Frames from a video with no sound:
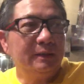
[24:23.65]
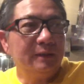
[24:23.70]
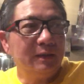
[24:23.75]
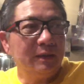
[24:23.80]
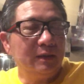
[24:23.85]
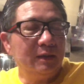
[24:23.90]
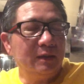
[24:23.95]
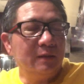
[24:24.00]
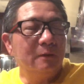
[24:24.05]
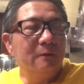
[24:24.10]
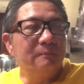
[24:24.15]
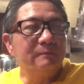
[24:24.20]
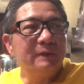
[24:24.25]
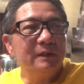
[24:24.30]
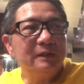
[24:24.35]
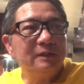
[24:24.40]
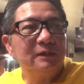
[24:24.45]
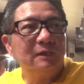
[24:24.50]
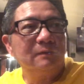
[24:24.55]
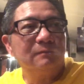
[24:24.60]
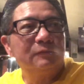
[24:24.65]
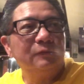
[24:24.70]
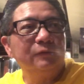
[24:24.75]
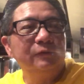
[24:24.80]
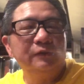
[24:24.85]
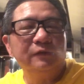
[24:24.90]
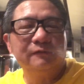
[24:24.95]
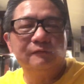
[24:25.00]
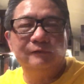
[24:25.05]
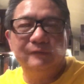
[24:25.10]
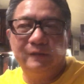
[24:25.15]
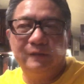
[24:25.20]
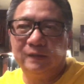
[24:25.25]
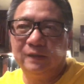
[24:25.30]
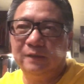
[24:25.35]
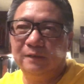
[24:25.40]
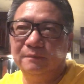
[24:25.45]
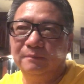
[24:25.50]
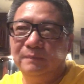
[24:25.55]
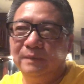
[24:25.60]
đó là hùng thiên sông núi nước Việt
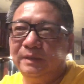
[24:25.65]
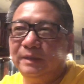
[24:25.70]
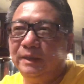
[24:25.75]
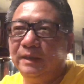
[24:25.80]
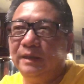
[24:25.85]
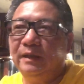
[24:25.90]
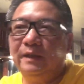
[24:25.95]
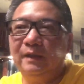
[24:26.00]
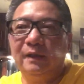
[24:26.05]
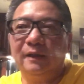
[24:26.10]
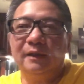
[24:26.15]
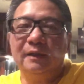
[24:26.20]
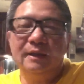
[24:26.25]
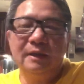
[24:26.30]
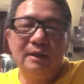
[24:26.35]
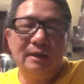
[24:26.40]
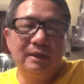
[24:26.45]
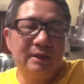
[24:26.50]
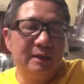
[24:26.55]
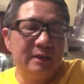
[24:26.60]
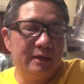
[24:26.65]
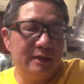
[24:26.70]
á mấy gì hiện lên á,